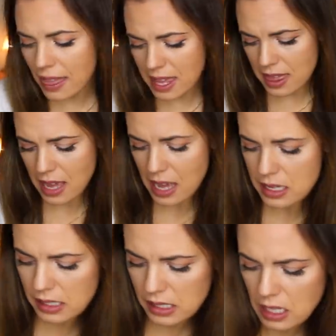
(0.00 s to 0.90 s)

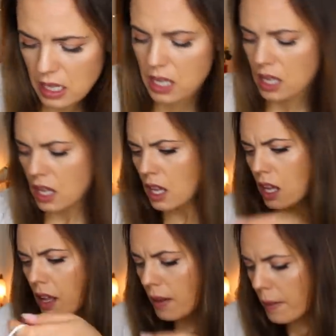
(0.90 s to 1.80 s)
Adidas
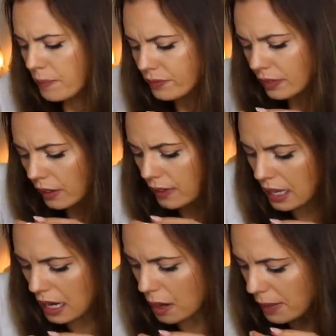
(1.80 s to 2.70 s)

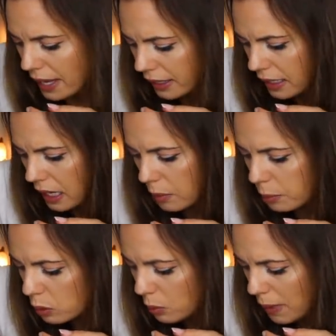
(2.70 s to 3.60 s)
de la marca
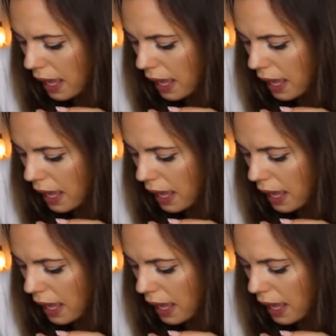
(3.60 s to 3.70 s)
Puma